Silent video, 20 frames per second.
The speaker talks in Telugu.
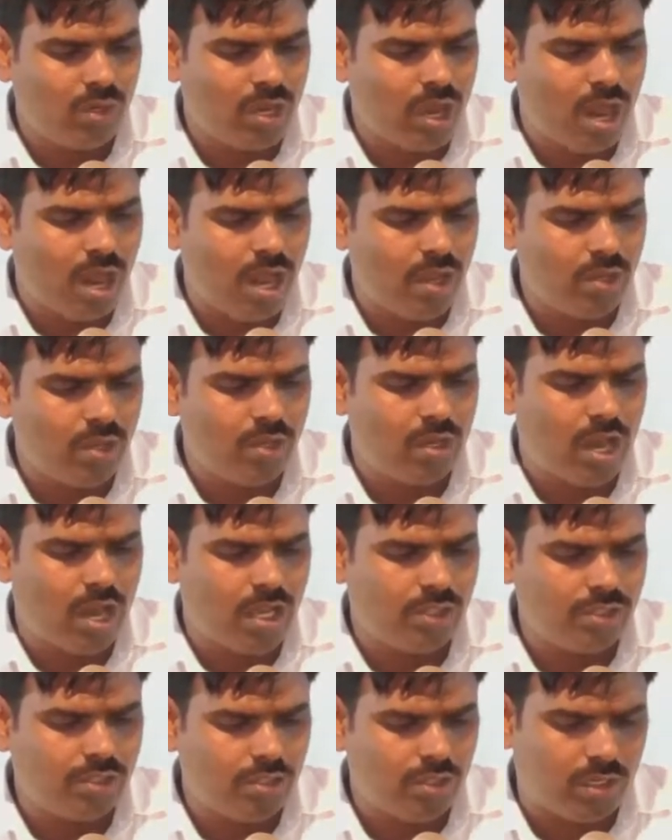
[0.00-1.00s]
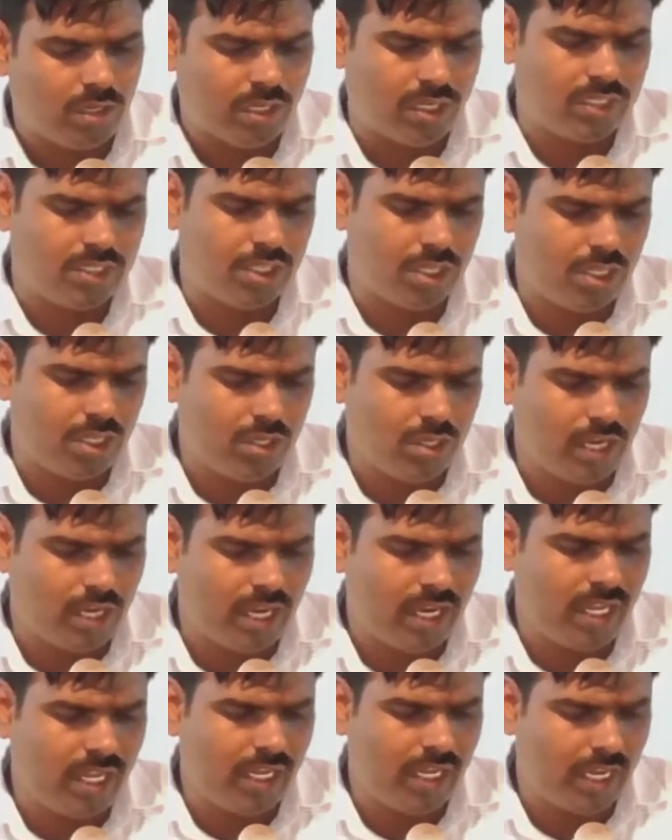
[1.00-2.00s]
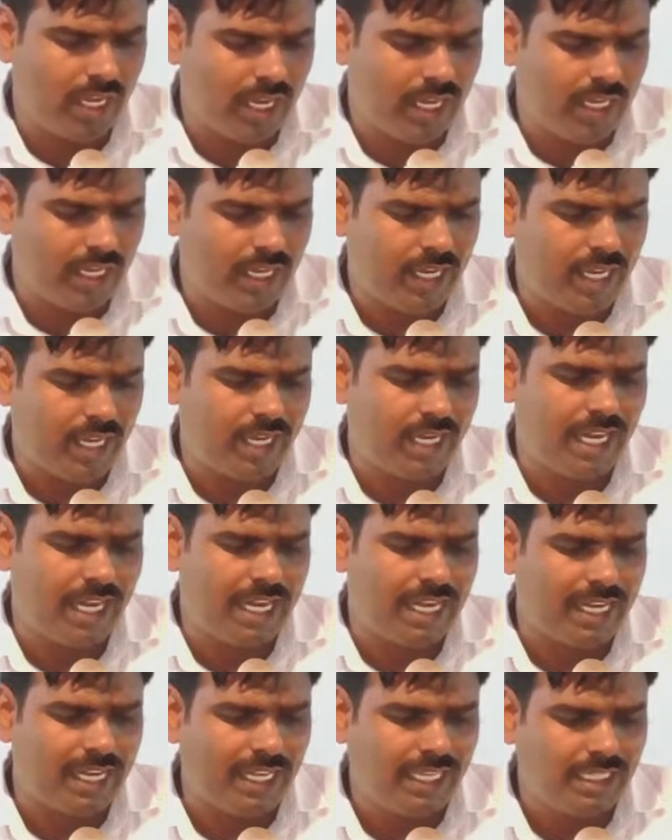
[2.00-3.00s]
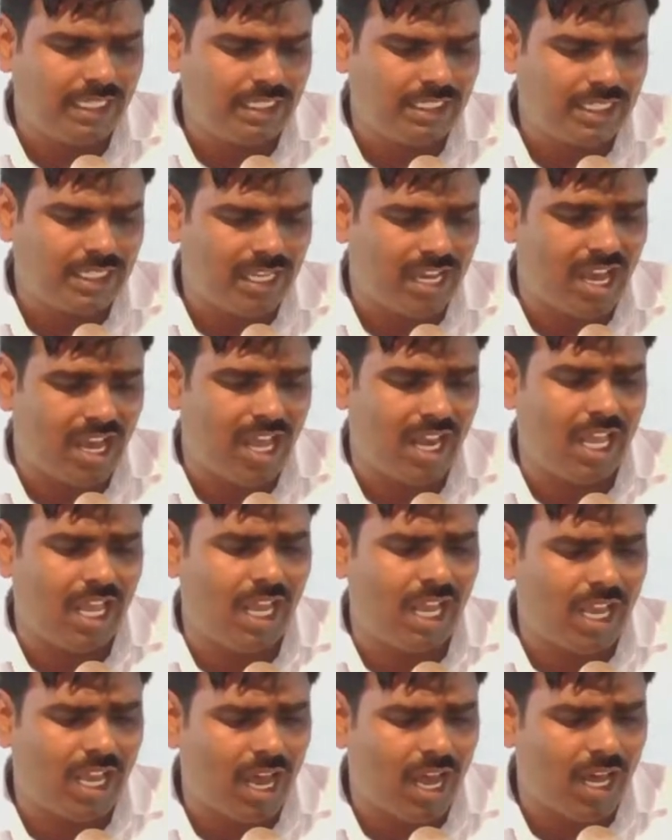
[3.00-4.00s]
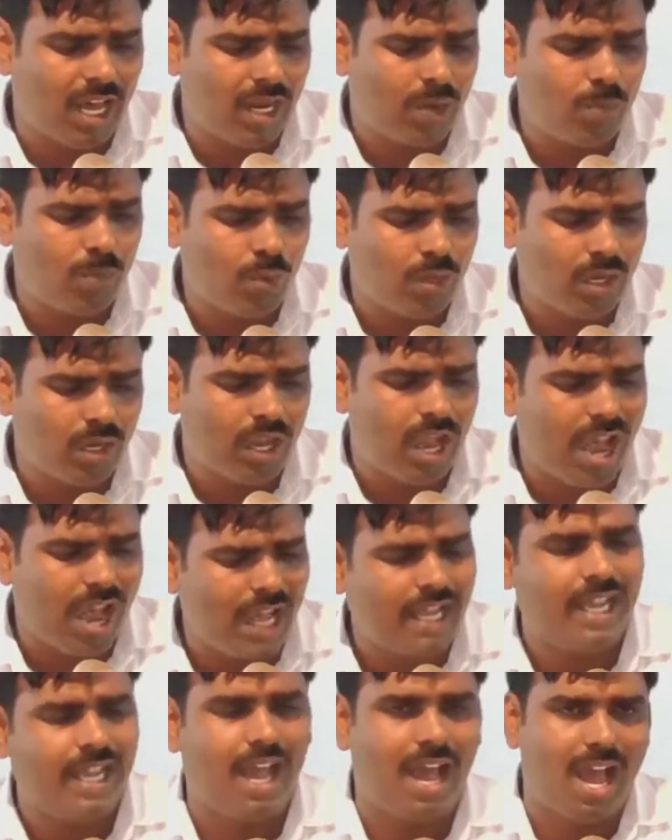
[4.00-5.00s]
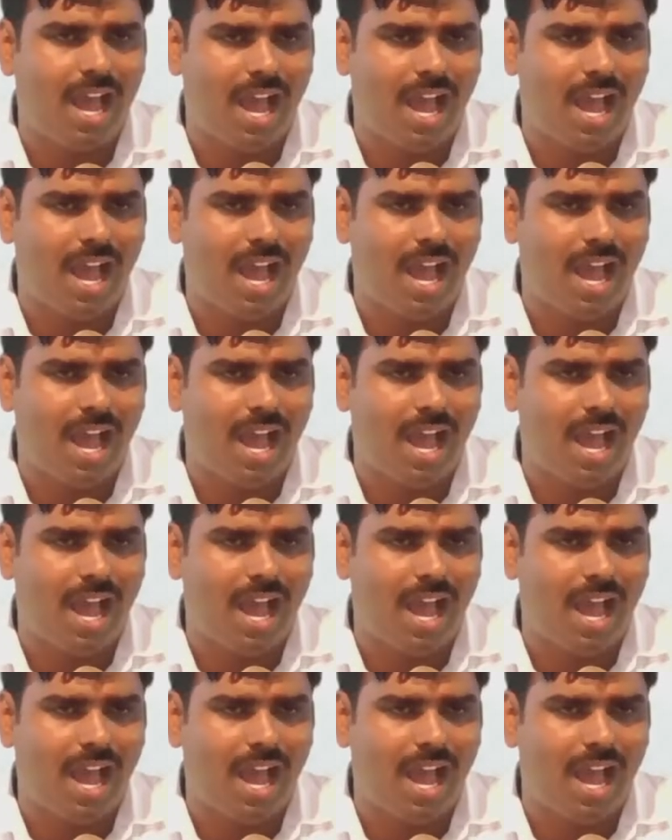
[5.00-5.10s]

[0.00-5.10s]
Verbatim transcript: కాయు రాజు యొక్క షండుడైన హేగే నిర్ణయించిన అలంకారము కాక